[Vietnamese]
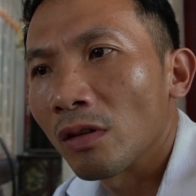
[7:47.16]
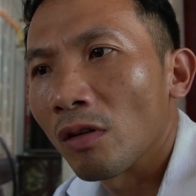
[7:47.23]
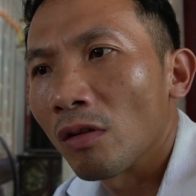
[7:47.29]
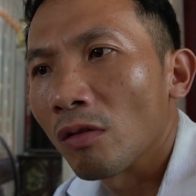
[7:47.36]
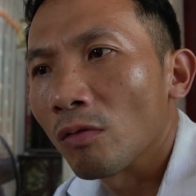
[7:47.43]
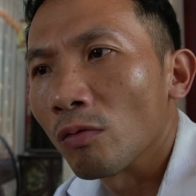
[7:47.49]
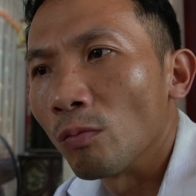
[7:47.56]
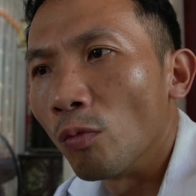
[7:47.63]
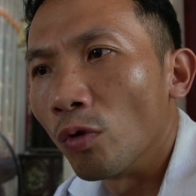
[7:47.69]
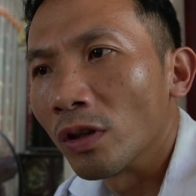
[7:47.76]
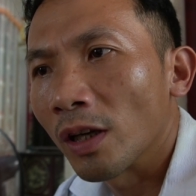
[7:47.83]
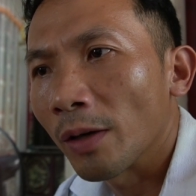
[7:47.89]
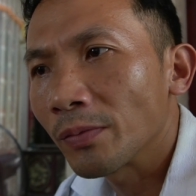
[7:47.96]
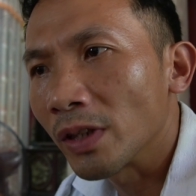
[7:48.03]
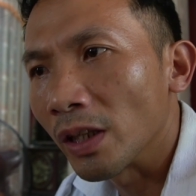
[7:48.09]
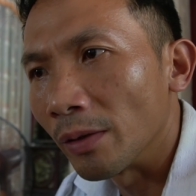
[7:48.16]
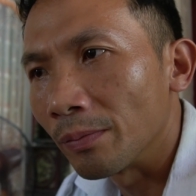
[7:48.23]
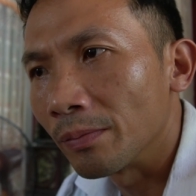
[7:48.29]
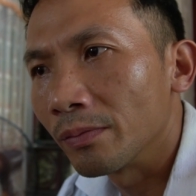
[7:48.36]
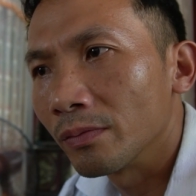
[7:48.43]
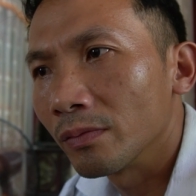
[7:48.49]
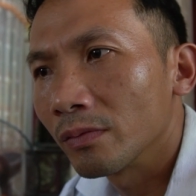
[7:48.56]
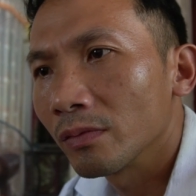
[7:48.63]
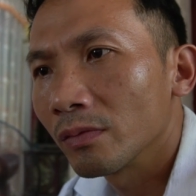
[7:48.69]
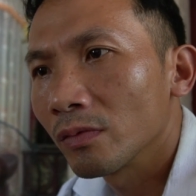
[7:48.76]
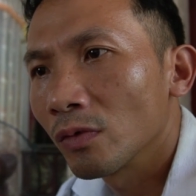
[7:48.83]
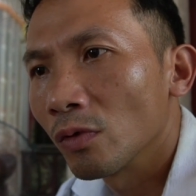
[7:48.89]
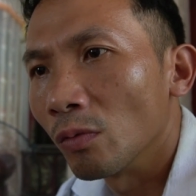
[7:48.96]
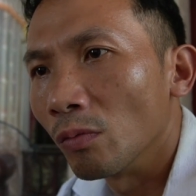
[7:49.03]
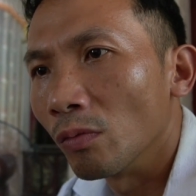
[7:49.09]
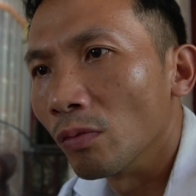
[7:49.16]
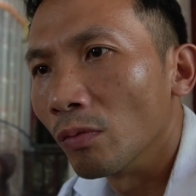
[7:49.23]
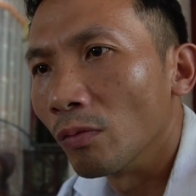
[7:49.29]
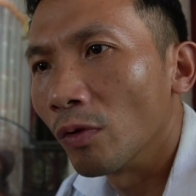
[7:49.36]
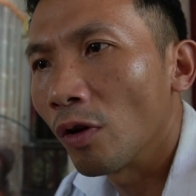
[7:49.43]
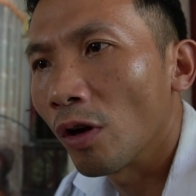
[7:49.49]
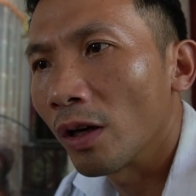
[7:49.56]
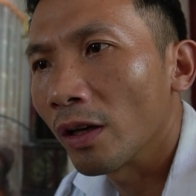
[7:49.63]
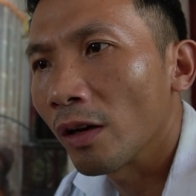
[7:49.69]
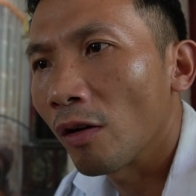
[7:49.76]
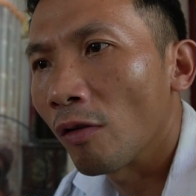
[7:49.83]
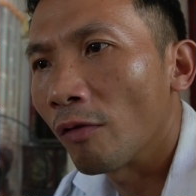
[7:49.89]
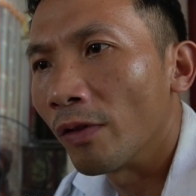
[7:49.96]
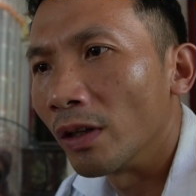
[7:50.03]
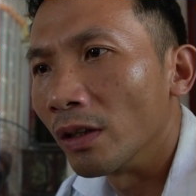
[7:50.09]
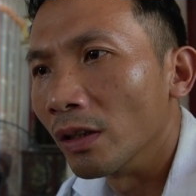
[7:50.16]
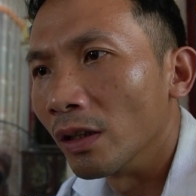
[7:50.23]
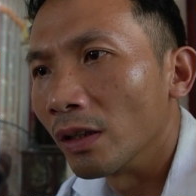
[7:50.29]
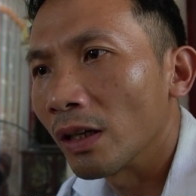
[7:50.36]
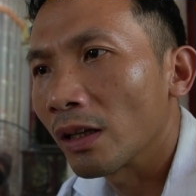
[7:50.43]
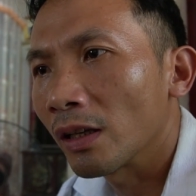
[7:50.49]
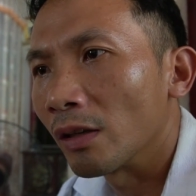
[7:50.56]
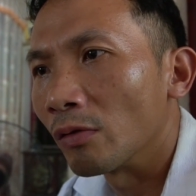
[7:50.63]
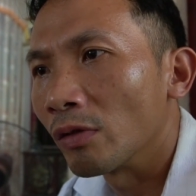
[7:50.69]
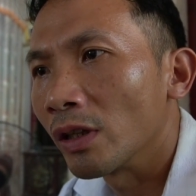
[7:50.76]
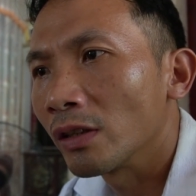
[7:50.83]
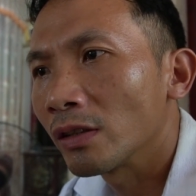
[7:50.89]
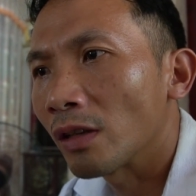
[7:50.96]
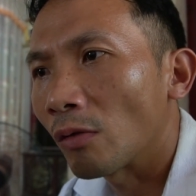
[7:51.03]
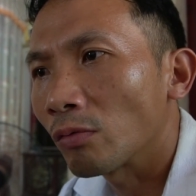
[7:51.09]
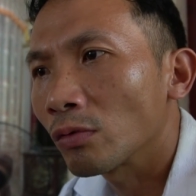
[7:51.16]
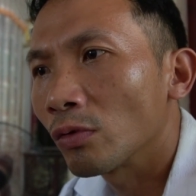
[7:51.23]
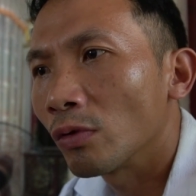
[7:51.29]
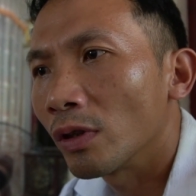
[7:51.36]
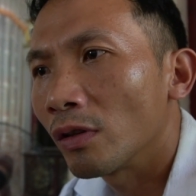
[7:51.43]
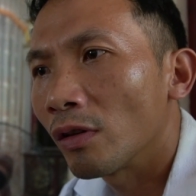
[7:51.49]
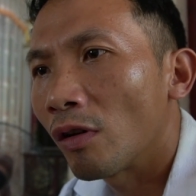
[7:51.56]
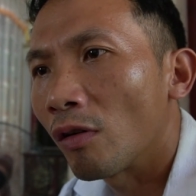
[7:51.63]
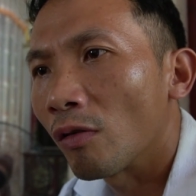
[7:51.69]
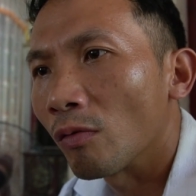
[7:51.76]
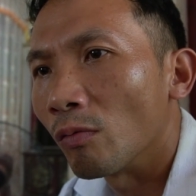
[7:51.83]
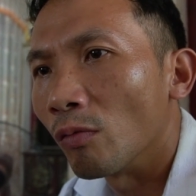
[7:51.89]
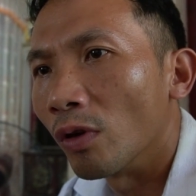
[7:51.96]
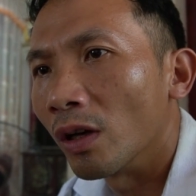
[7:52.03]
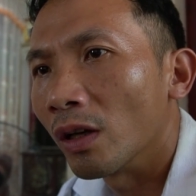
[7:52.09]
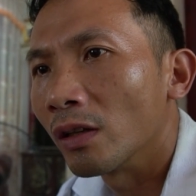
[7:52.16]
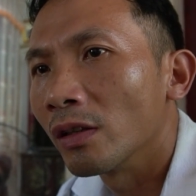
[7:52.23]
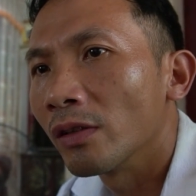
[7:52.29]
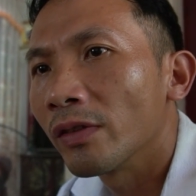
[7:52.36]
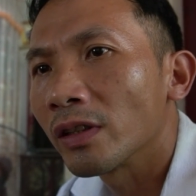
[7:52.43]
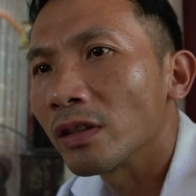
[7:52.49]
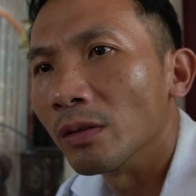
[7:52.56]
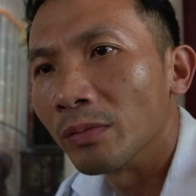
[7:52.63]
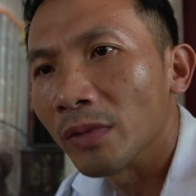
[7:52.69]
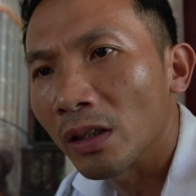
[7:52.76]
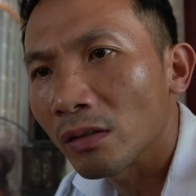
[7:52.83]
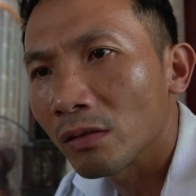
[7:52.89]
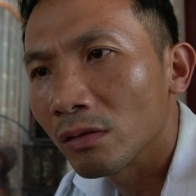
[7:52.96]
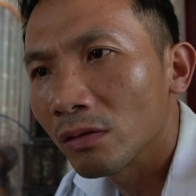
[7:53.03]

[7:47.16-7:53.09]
Họ cũng muốn sắp xếp cũng gọi là họ vẫn hứa rằng nếu khi xong xuôi rồi họ cũng muốn là đưa về sớm nhất.